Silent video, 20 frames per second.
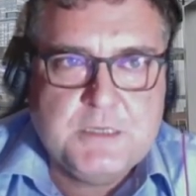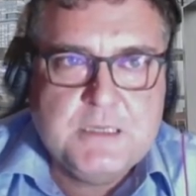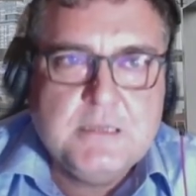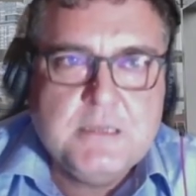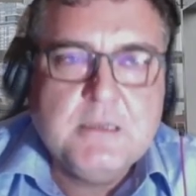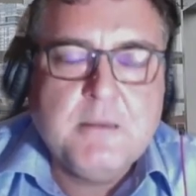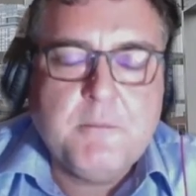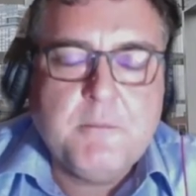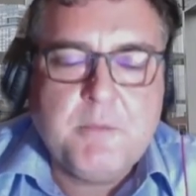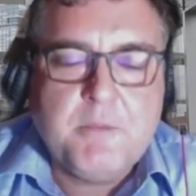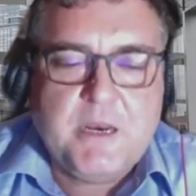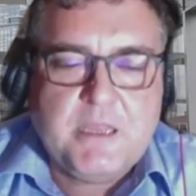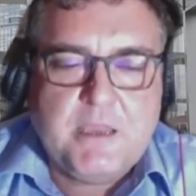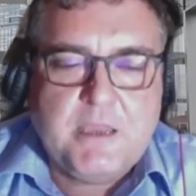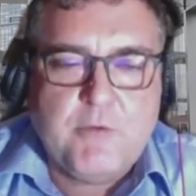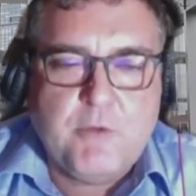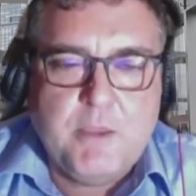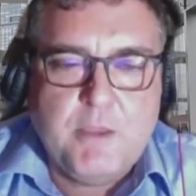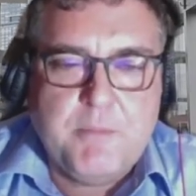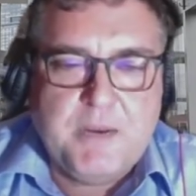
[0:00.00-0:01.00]
eh sì. perché
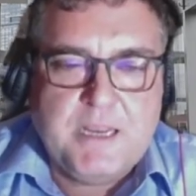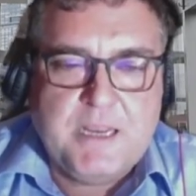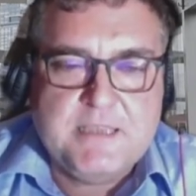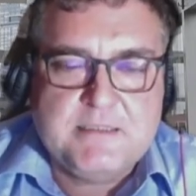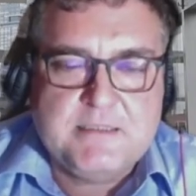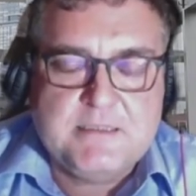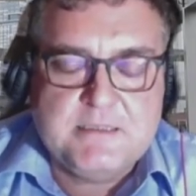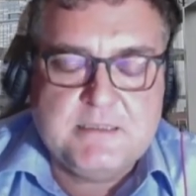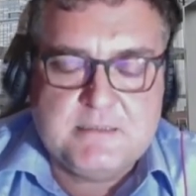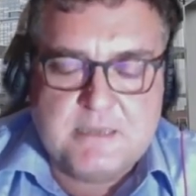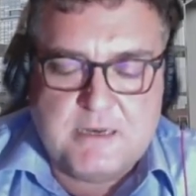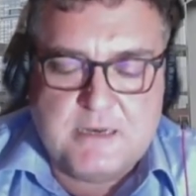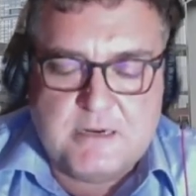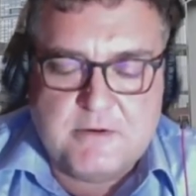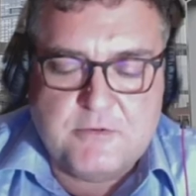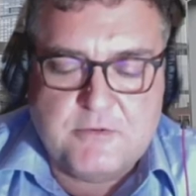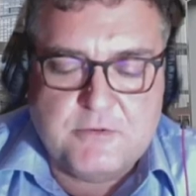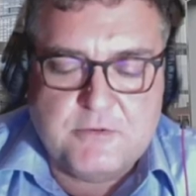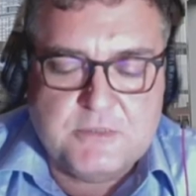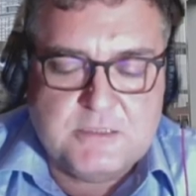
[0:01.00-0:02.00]
quei prezzi
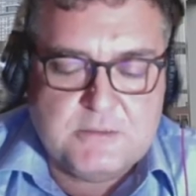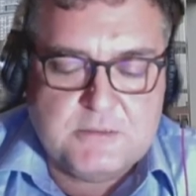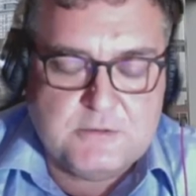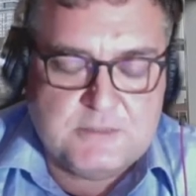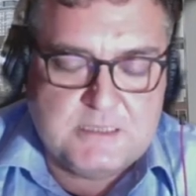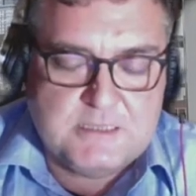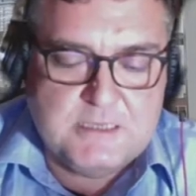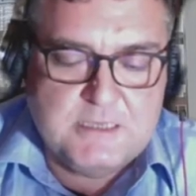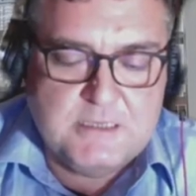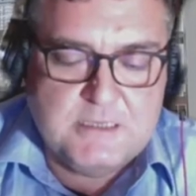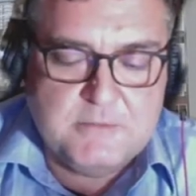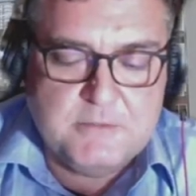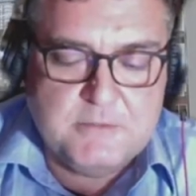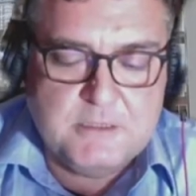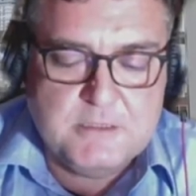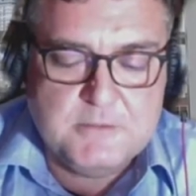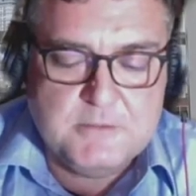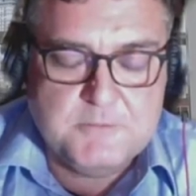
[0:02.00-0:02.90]
saranno insostenibili.